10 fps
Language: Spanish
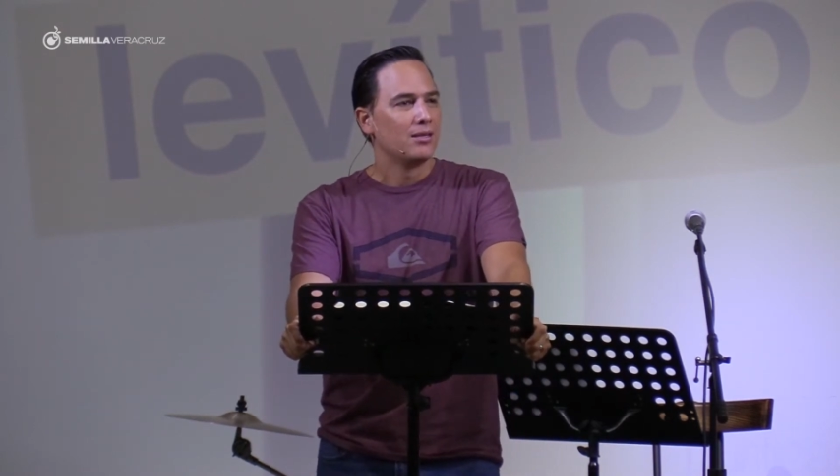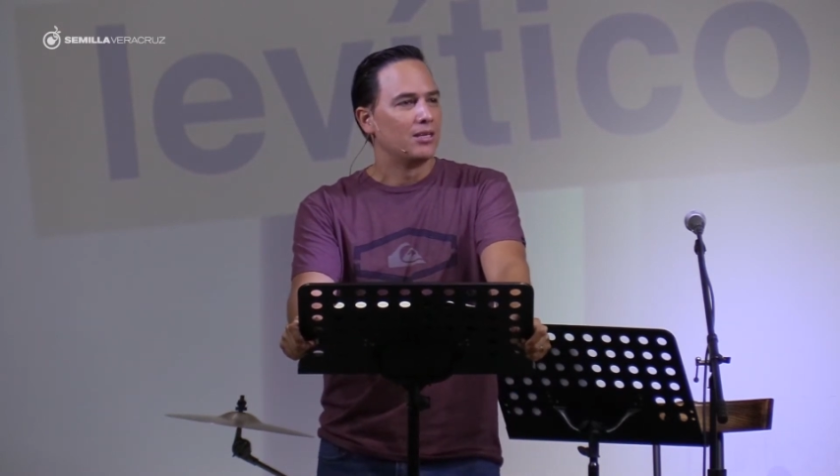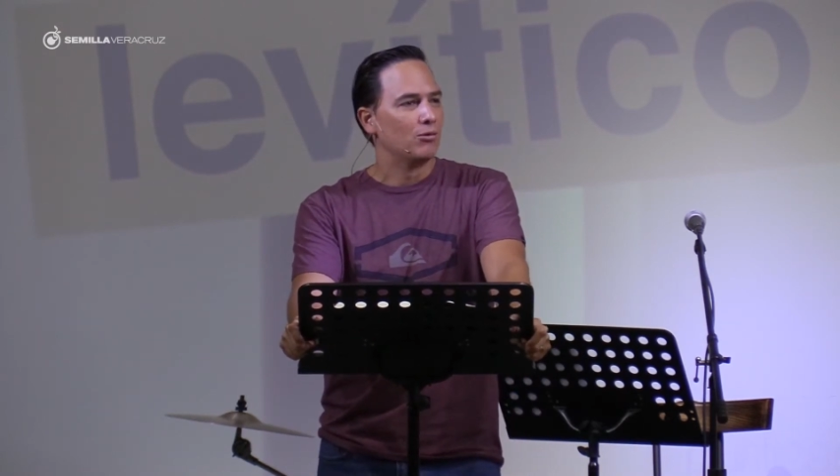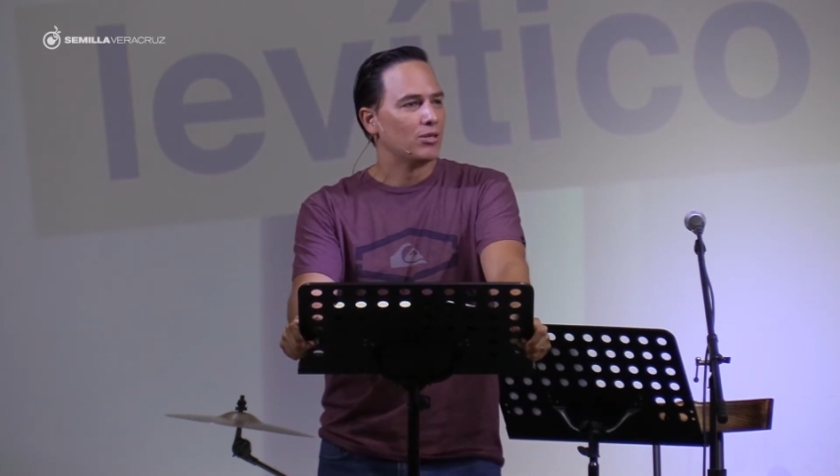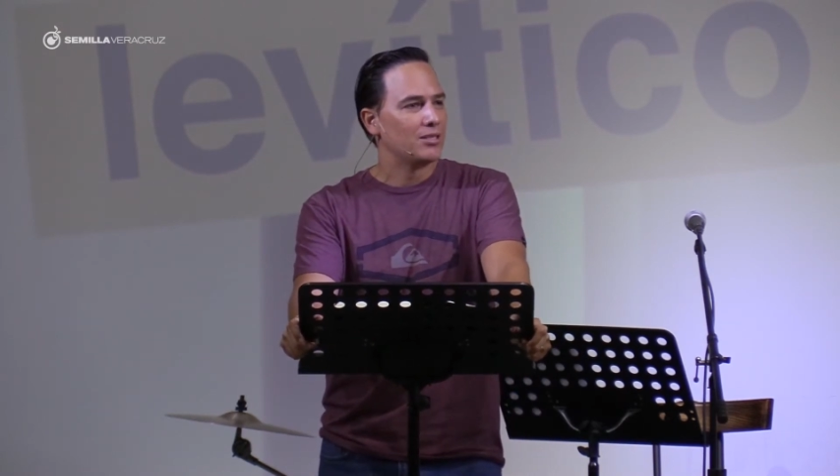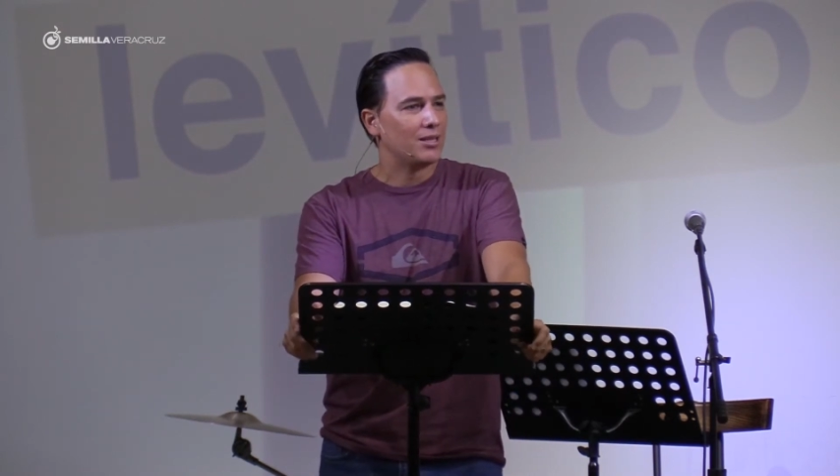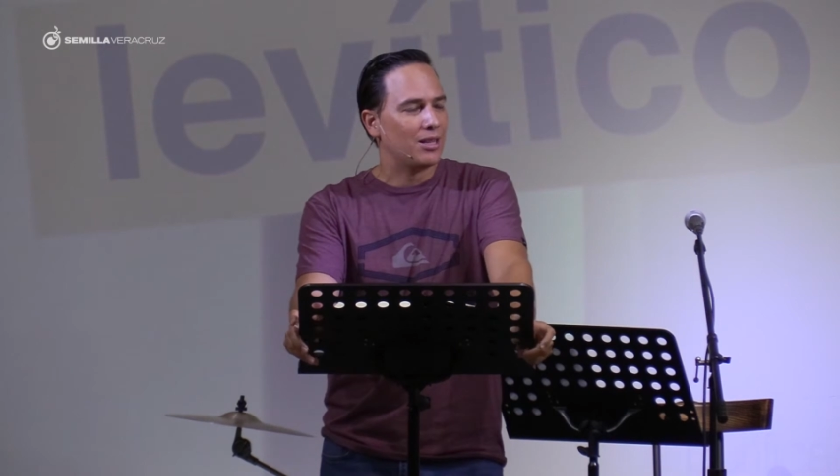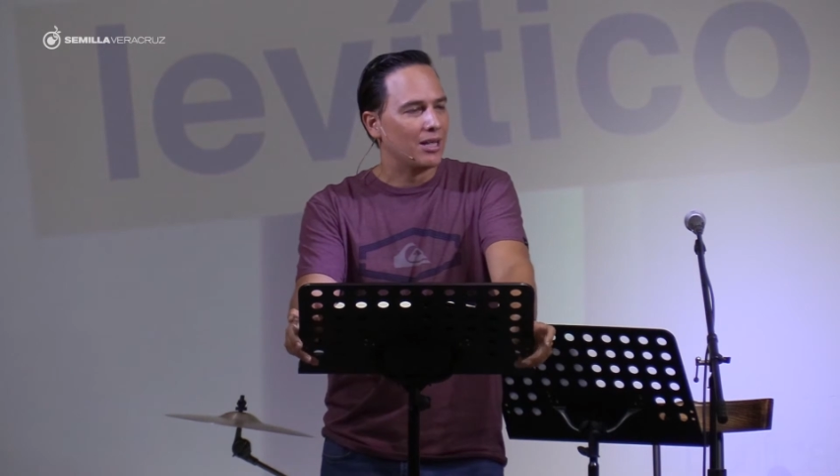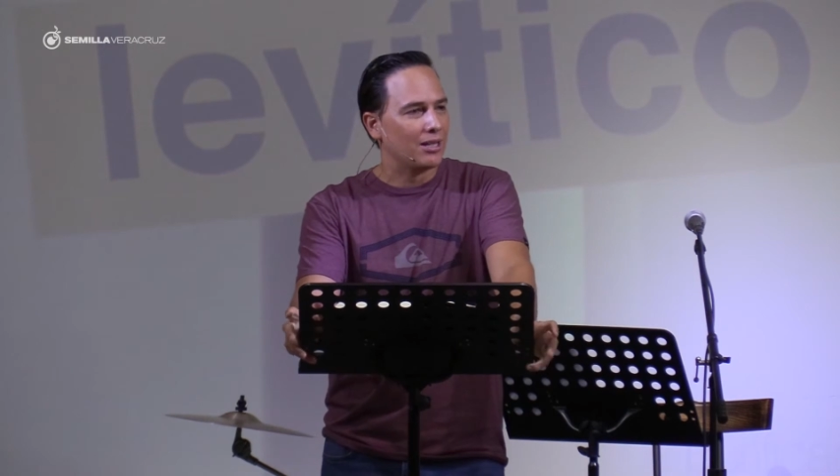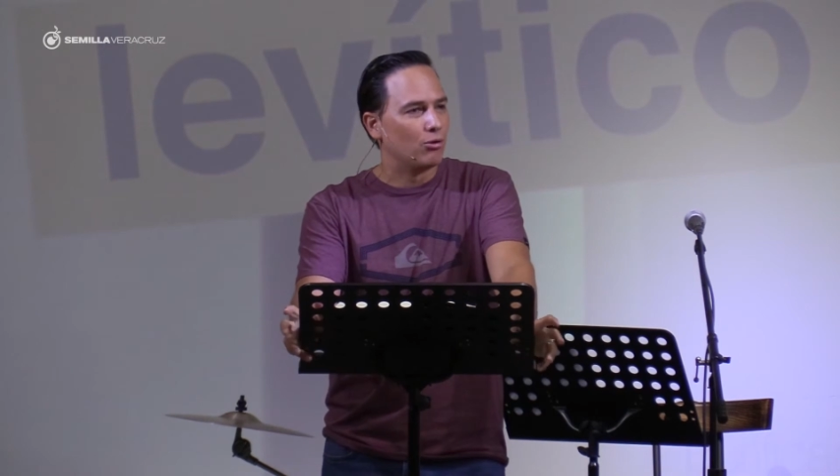Si no es de
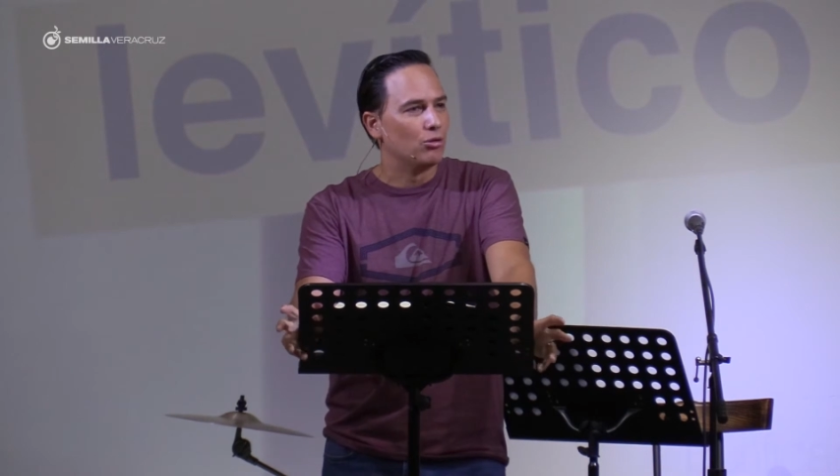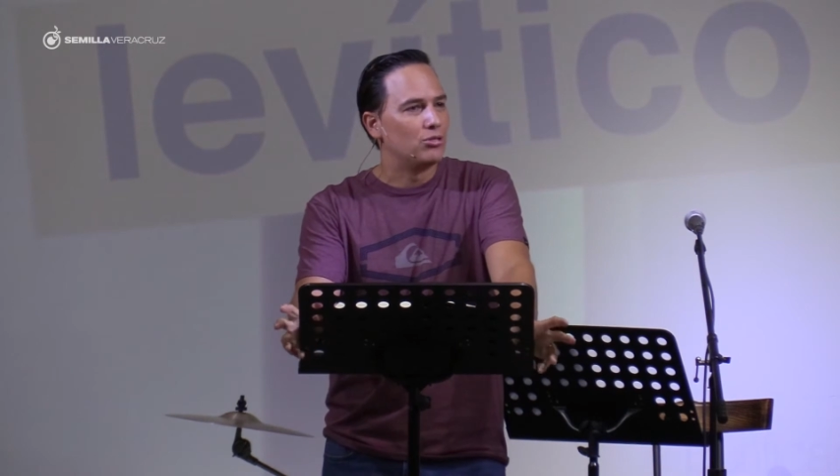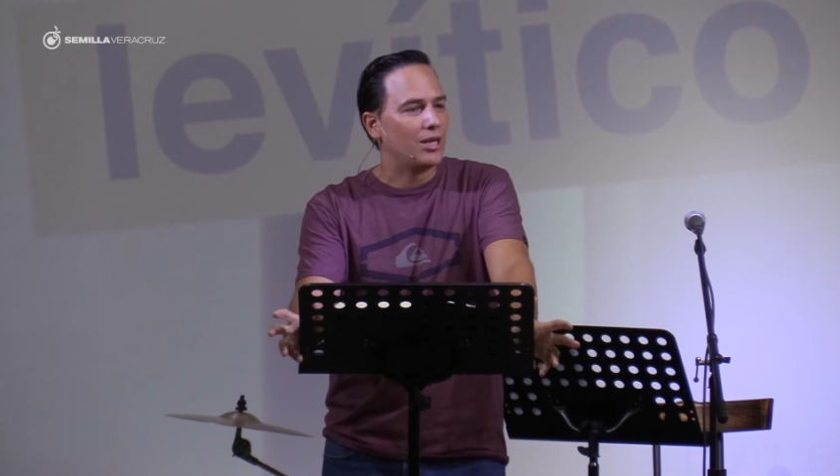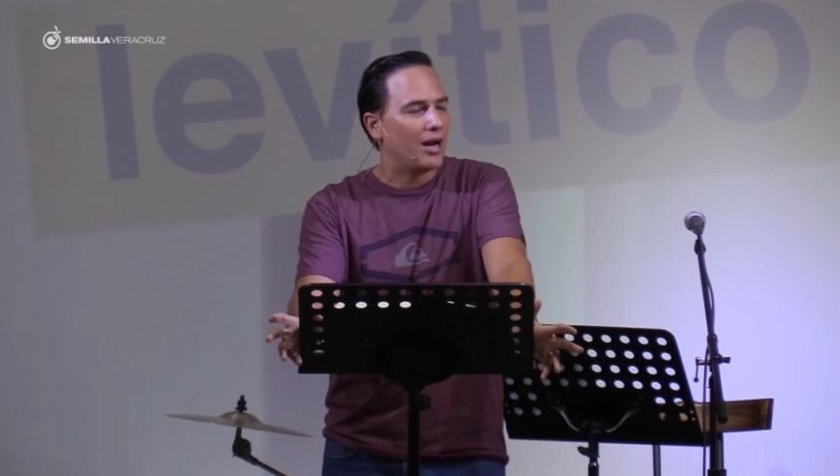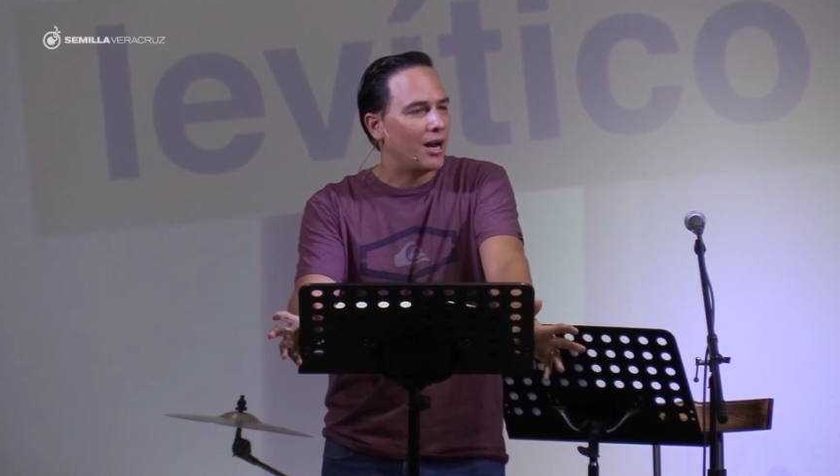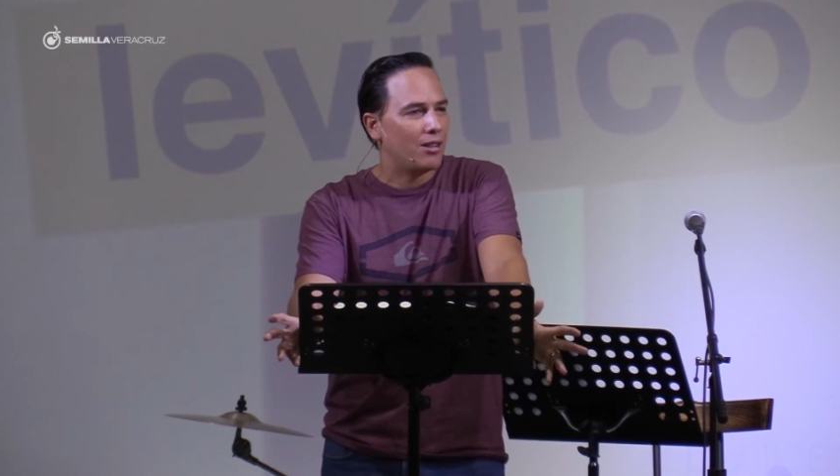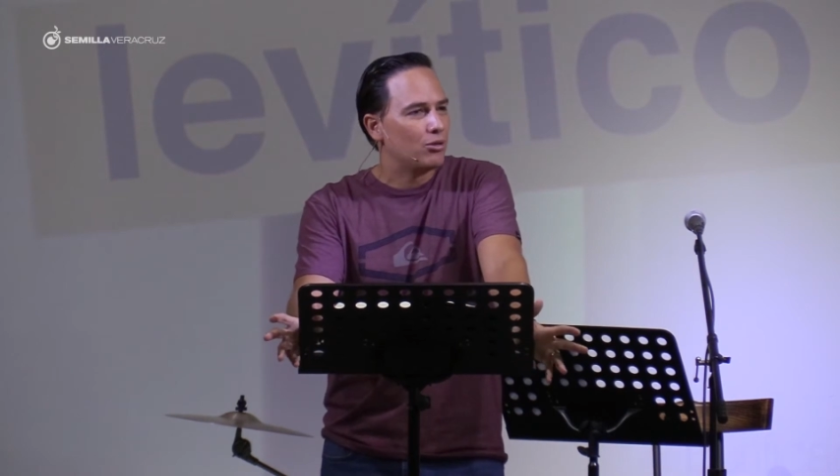eh, considerar a